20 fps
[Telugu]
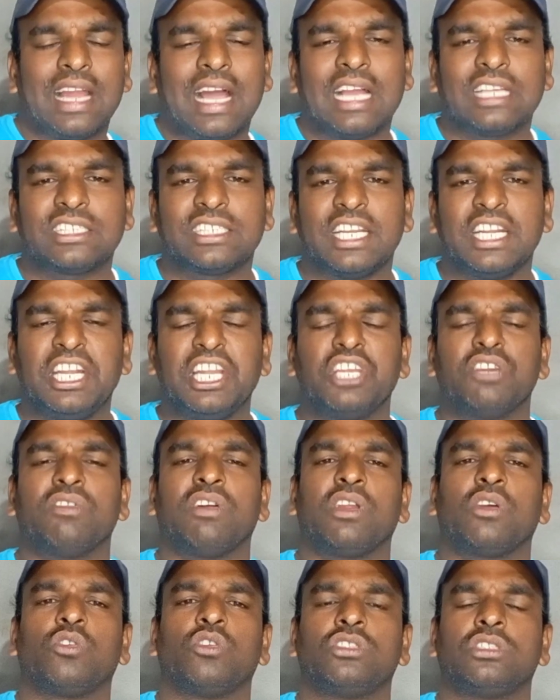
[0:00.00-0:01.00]
లాస్ట్ ఎండింగ్
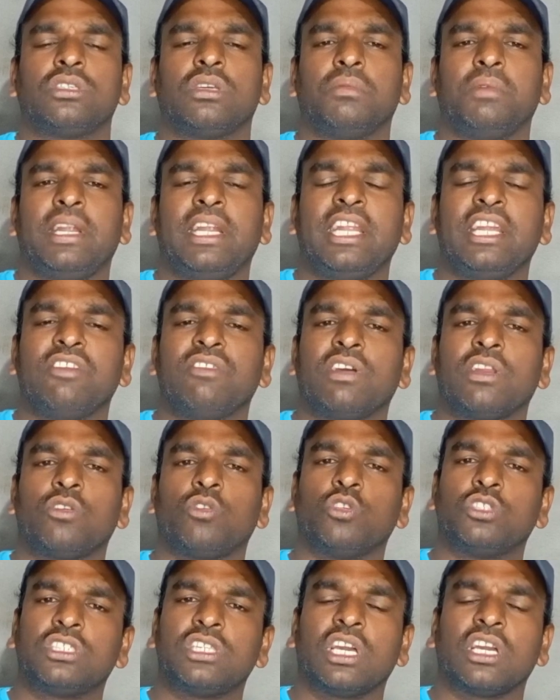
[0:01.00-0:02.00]
వరకు వచ్చినాం ఎండింగ్
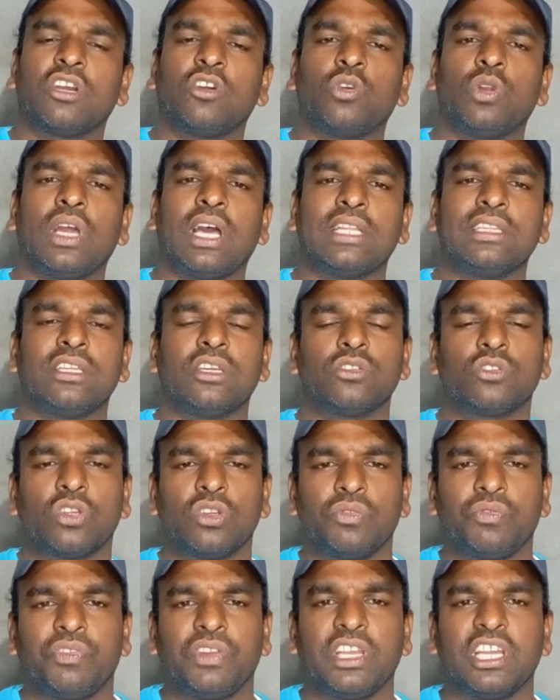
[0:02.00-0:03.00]
వరకు వచ్చినాక కూడా అందరితో
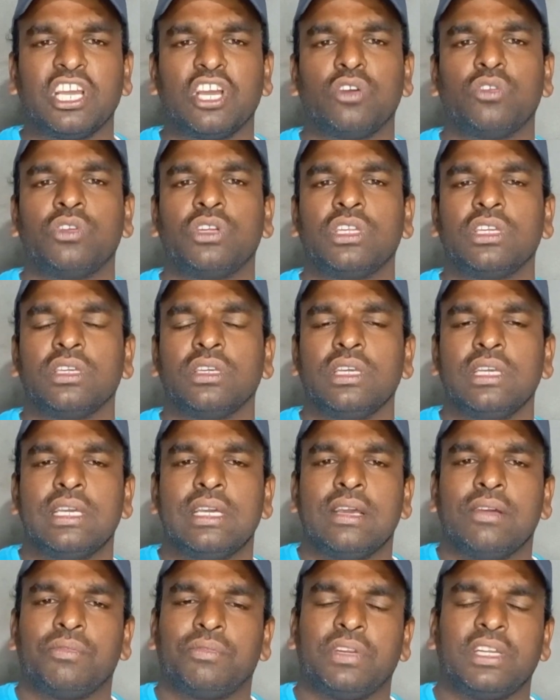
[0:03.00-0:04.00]
ఫ్రీగా ఉండి
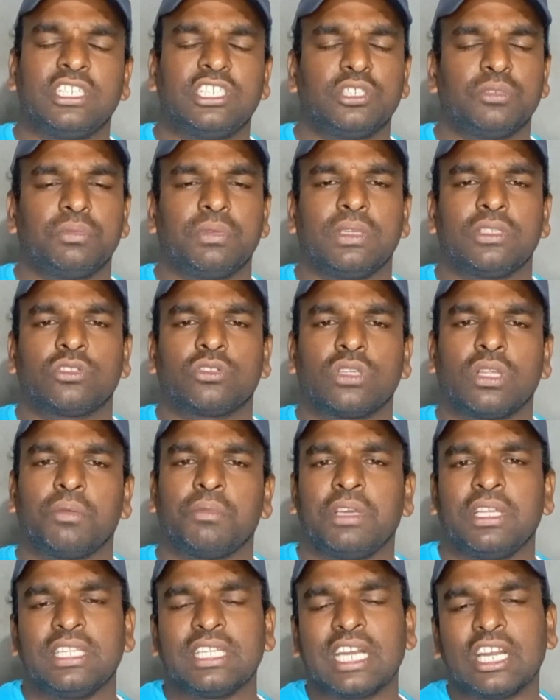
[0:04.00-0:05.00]
ఫ్రెండ్షిప్
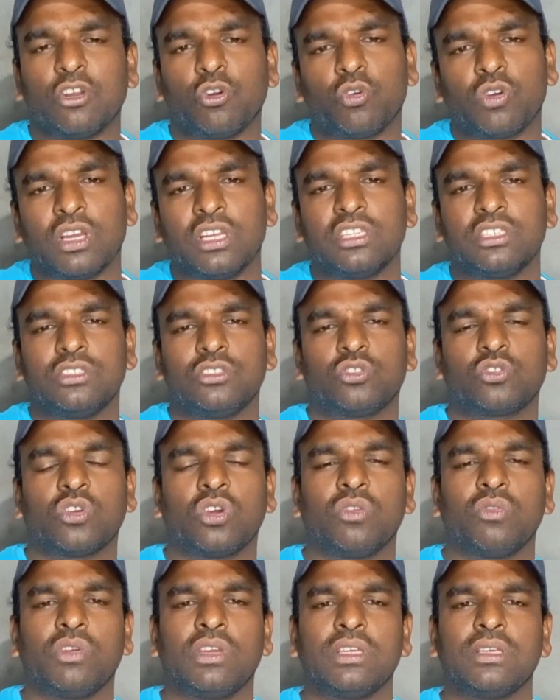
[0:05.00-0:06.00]
చేసుకున్నాం ఎందుకంటే ఒక్కరిని
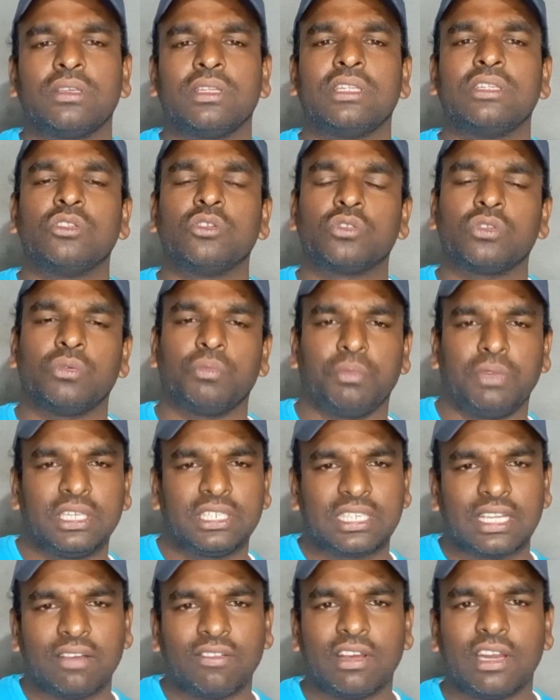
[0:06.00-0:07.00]
తీసుకొని పోయి ఎందుకు
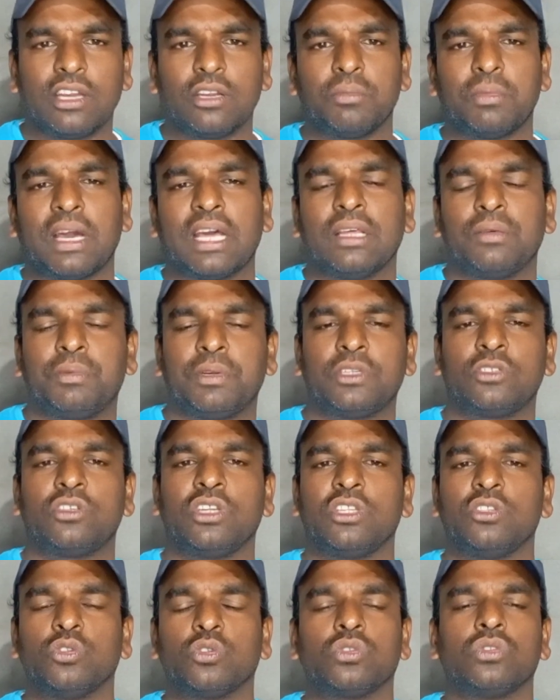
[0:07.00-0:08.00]
మిగతా వాళ్ళని
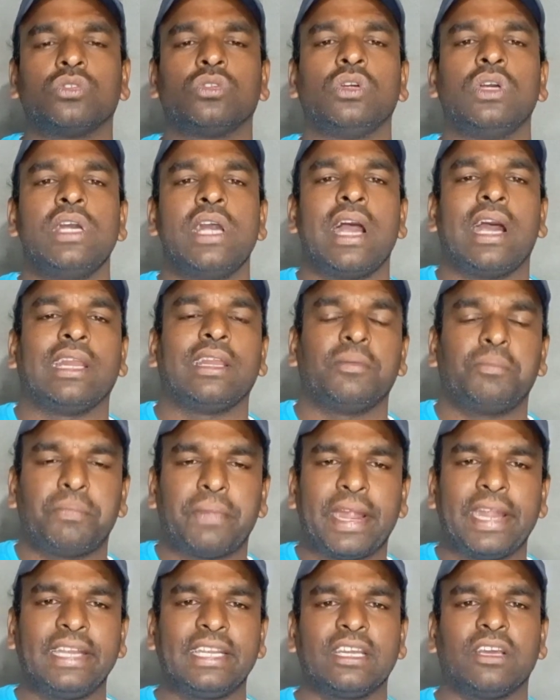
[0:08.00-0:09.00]
బాధపడ్డాడు ఎందుకు అన్న
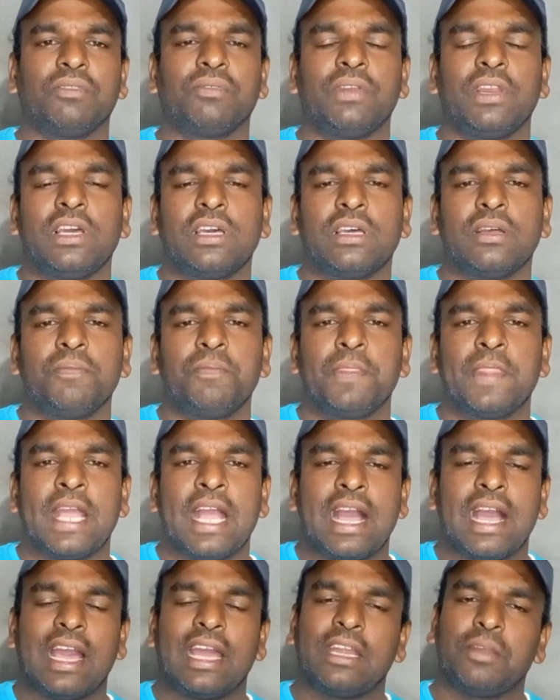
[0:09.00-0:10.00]
పాయింట్ ఆఫ్లో
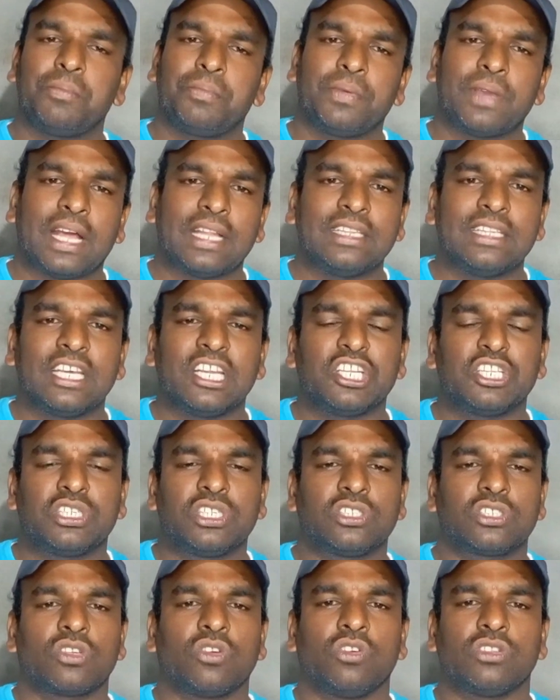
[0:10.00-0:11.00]
ఆయన అందరిని
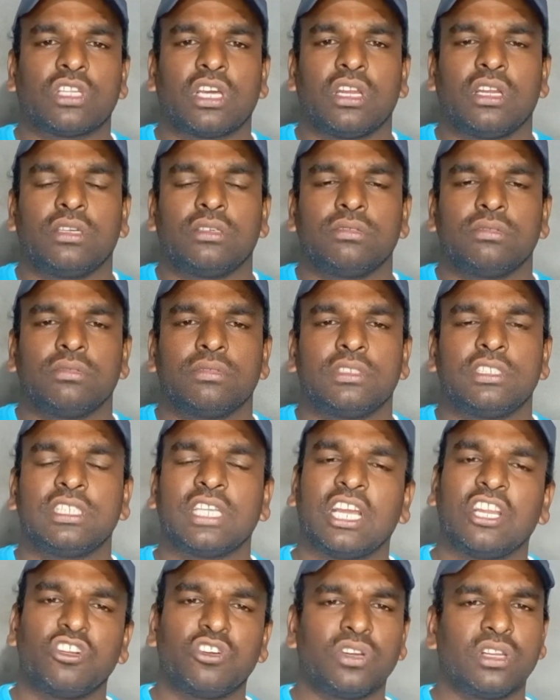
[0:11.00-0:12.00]
తీసుకుపోతా అన్నాడు
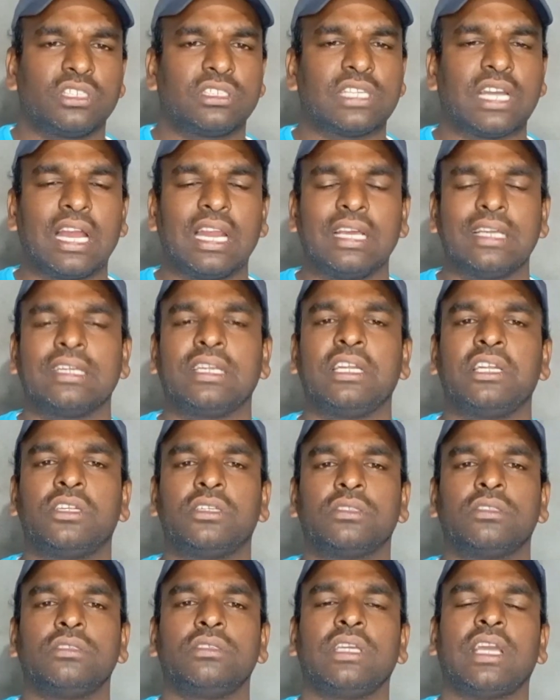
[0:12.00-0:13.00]
నిజానికి కూడా చాలా
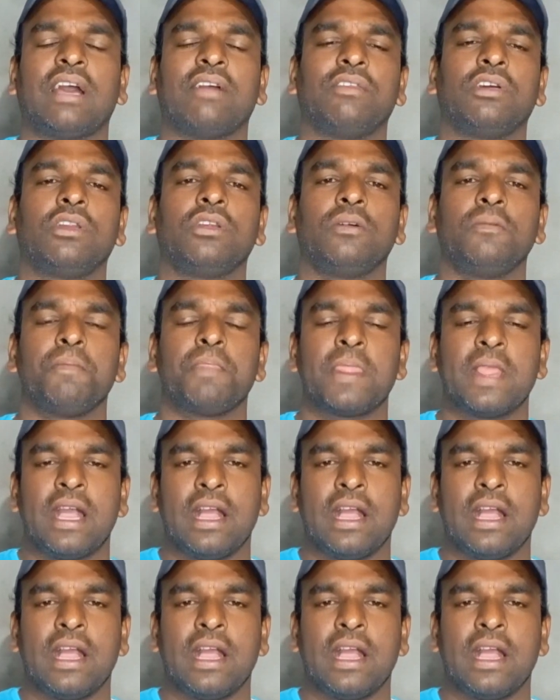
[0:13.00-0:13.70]
గ్రేట్ యావరు